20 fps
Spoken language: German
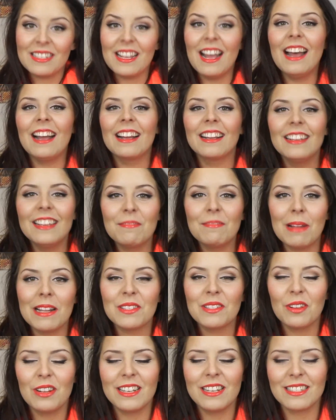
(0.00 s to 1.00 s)
sagen,
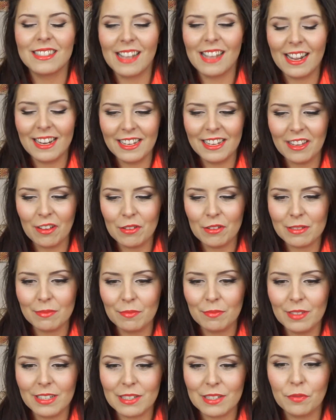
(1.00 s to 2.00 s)
man soll das gar nicht aus
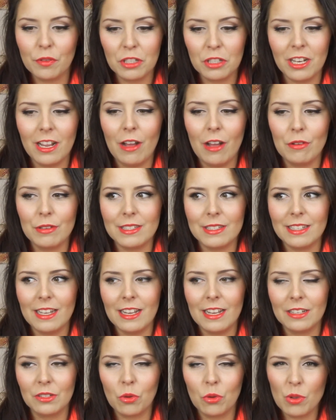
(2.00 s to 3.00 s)
das Futter aus
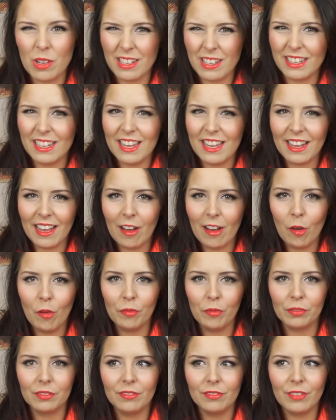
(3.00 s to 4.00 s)
der Drogerie
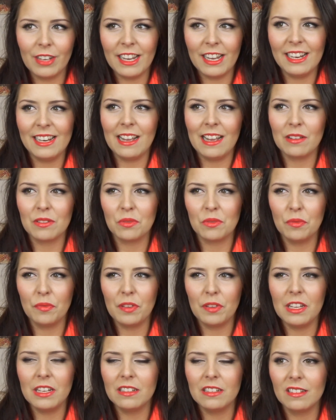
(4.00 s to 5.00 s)
kaufen, weil da so
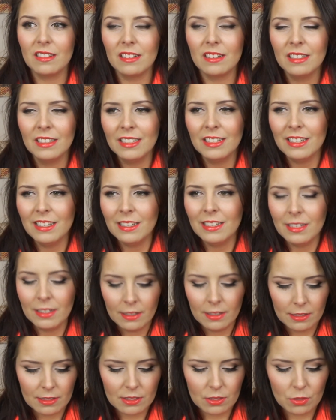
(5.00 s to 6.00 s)
viele
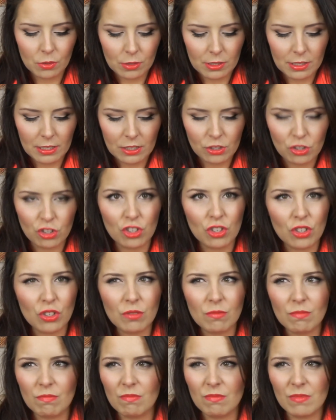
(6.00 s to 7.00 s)

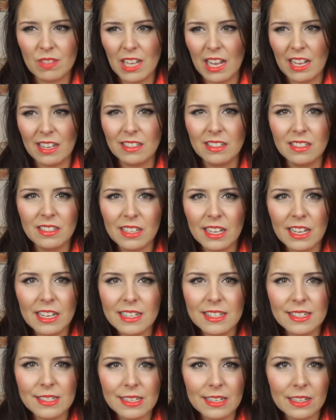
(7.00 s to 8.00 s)
Zuckersachen
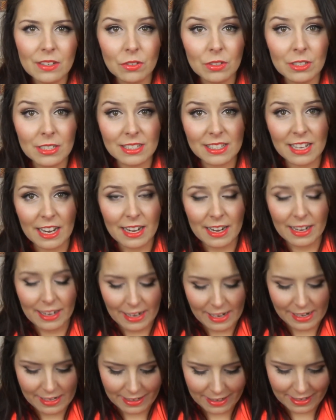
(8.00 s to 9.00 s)
drin sind und es
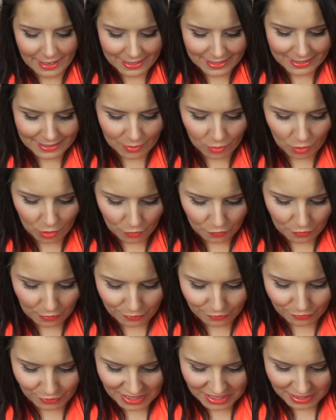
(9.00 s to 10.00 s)
generell die Katzen nur noch
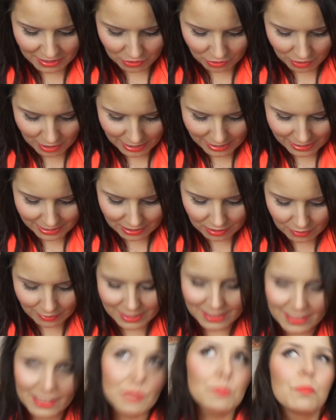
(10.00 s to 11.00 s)
verfettet und all
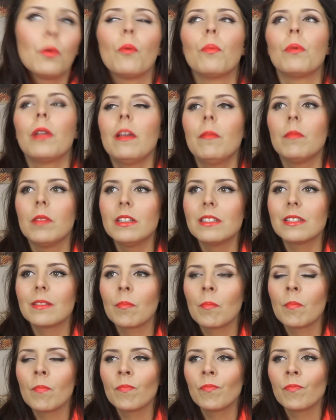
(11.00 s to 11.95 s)
sowas das Problem ist.